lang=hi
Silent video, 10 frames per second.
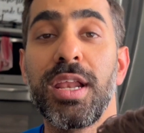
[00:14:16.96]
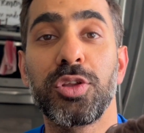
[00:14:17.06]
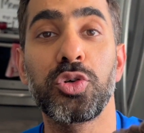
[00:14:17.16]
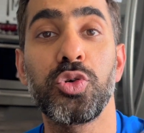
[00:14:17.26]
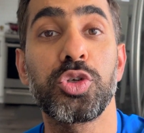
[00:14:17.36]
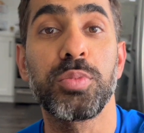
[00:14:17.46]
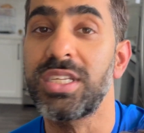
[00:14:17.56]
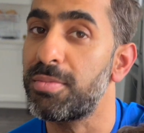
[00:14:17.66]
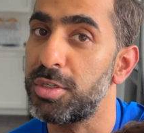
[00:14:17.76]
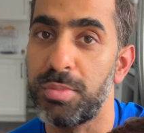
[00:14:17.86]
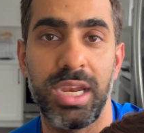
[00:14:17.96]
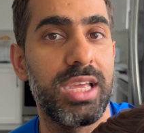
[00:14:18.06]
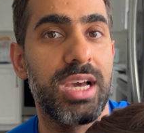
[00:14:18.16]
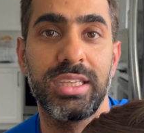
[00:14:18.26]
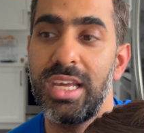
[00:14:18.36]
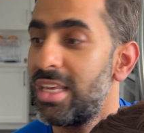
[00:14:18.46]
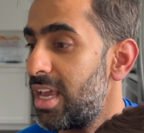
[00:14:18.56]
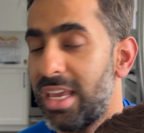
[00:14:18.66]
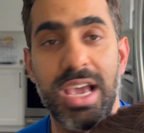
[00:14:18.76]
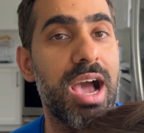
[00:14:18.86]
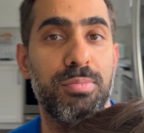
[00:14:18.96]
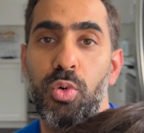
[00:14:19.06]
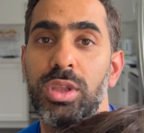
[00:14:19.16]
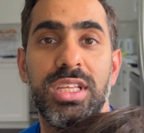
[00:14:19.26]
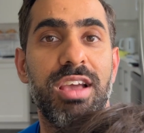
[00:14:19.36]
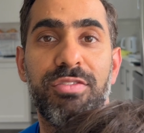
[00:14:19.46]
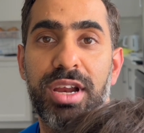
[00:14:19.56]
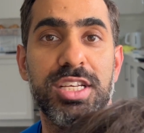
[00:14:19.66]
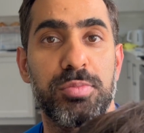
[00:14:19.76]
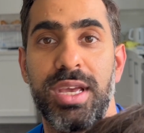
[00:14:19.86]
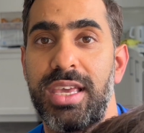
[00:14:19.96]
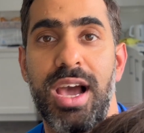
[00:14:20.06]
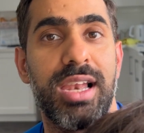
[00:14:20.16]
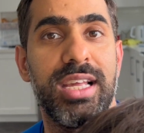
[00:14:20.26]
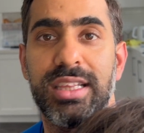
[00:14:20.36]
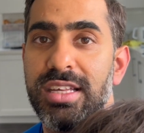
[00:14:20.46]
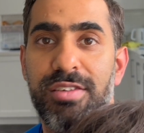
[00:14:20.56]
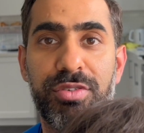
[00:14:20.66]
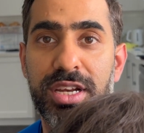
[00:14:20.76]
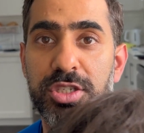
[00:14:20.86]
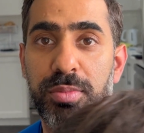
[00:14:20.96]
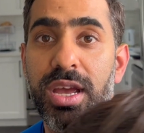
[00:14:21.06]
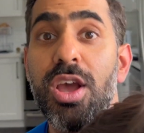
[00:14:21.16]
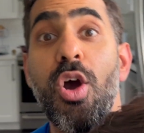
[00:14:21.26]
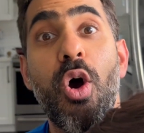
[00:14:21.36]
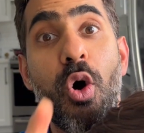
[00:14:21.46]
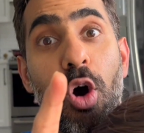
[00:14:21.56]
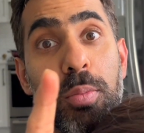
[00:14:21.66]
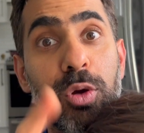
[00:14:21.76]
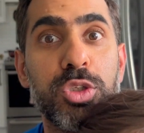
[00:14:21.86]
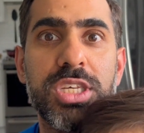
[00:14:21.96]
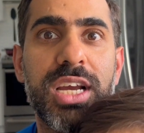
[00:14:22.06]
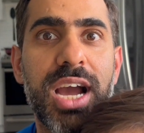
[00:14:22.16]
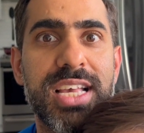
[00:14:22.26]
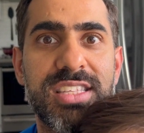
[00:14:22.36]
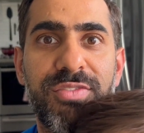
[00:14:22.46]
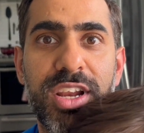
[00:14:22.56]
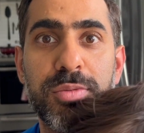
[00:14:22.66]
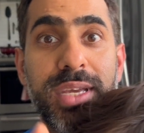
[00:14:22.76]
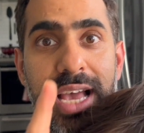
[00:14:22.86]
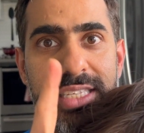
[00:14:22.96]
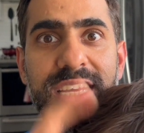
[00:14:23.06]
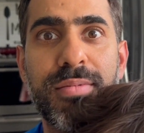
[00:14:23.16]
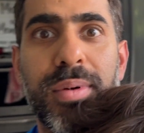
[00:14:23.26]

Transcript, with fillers: मेरे तो कुछ भी समझ में नहीं आता ये क्या बोलती है फ्रेंच में क्या लिखती है फ्रेंच में और भी कुछ सीखा है इसने फ्रेंच में क्या सीखा मैं